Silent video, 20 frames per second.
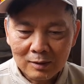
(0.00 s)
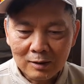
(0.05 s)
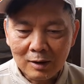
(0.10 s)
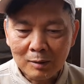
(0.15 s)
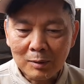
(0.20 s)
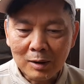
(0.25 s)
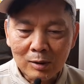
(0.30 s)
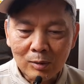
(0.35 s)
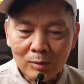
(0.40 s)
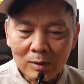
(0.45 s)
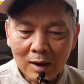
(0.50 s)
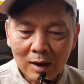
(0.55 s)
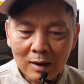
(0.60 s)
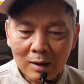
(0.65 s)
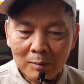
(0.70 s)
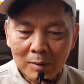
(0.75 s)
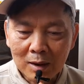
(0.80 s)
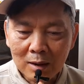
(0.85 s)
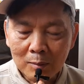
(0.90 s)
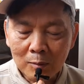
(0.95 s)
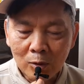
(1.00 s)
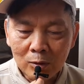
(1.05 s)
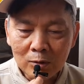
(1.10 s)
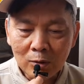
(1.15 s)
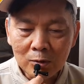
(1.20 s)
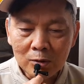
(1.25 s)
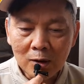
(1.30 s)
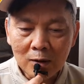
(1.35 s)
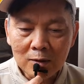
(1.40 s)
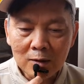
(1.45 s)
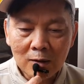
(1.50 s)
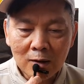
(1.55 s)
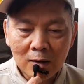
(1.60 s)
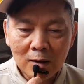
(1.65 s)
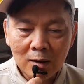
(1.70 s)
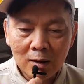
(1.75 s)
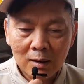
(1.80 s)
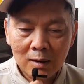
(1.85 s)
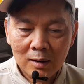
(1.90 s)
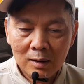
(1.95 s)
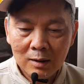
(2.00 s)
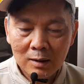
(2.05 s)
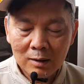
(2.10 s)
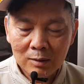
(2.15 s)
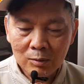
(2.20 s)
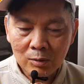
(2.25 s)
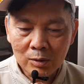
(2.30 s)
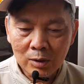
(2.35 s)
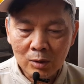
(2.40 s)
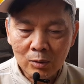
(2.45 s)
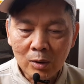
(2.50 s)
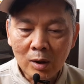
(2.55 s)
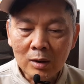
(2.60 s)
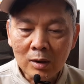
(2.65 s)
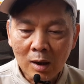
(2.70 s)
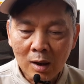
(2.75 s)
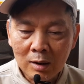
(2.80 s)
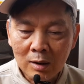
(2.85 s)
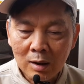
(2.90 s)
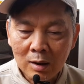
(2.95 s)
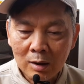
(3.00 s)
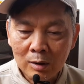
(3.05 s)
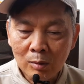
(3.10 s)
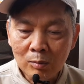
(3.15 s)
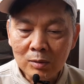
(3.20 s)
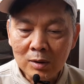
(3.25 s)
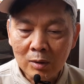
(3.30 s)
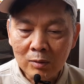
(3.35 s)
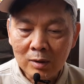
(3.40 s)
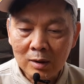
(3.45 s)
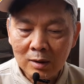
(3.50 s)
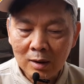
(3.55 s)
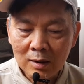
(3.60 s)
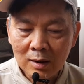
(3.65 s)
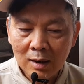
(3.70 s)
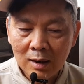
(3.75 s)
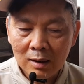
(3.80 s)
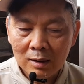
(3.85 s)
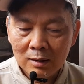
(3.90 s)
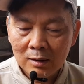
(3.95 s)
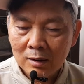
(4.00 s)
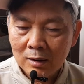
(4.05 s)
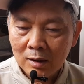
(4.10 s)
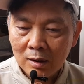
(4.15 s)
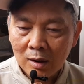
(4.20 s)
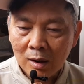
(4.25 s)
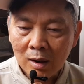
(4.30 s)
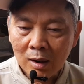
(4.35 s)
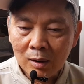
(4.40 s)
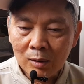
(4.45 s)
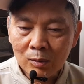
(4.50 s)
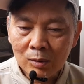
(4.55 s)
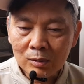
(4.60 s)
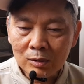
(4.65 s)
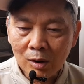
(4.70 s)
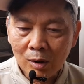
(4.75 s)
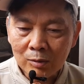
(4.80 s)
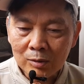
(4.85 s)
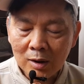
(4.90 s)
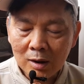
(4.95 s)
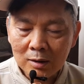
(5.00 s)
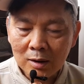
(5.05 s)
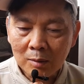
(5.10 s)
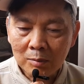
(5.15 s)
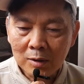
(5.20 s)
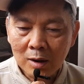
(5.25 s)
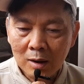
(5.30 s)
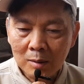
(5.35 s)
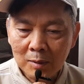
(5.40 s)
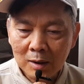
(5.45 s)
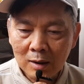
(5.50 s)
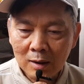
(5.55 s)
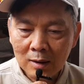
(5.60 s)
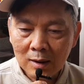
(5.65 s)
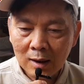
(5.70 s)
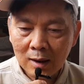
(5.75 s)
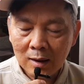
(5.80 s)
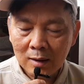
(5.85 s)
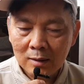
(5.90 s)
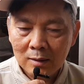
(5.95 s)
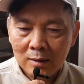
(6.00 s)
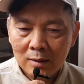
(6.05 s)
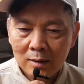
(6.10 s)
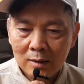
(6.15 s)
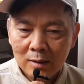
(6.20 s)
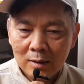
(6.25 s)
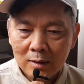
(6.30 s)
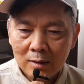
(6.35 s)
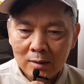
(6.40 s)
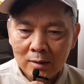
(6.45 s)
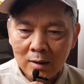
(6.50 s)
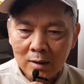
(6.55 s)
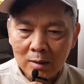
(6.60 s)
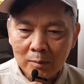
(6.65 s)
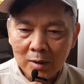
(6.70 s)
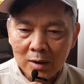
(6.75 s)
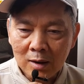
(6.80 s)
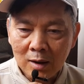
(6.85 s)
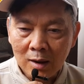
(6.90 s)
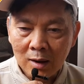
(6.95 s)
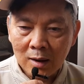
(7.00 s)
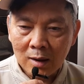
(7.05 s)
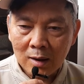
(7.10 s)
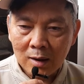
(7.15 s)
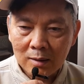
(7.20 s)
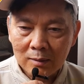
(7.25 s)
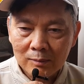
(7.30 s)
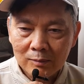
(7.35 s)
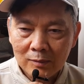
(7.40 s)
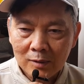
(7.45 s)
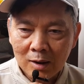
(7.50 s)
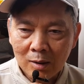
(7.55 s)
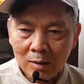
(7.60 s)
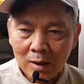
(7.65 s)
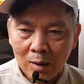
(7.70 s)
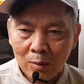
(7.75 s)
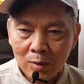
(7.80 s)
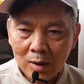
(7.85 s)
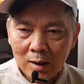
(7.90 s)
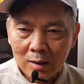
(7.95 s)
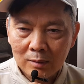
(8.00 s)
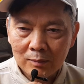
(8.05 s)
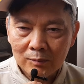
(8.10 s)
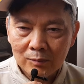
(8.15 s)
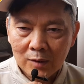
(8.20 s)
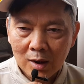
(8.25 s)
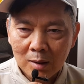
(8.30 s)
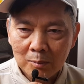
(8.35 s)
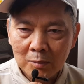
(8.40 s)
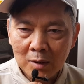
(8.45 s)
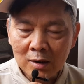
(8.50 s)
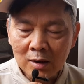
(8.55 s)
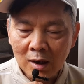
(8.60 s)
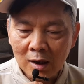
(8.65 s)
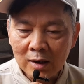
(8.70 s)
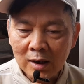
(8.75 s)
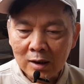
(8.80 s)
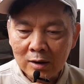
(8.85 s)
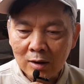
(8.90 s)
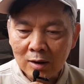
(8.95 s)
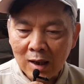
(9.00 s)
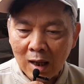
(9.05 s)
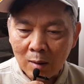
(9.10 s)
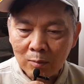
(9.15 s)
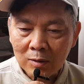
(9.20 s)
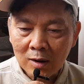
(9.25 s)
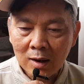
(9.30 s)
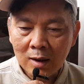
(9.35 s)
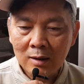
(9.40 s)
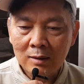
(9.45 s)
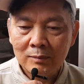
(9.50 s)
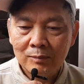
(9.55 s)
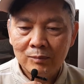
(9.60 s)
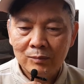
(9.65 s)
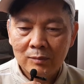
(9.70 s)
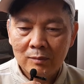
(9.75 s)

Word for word: nhưng mà chú thấy là mấy cái buổi tổ chức uh, của điện quê thờ đó là đúng kiểu người Đức ha họ luôn tổ chức giống như ở bên Đức ha những cái bệnh viện á lâu lâu yeah. á dạ. bệnh viện và trường học ha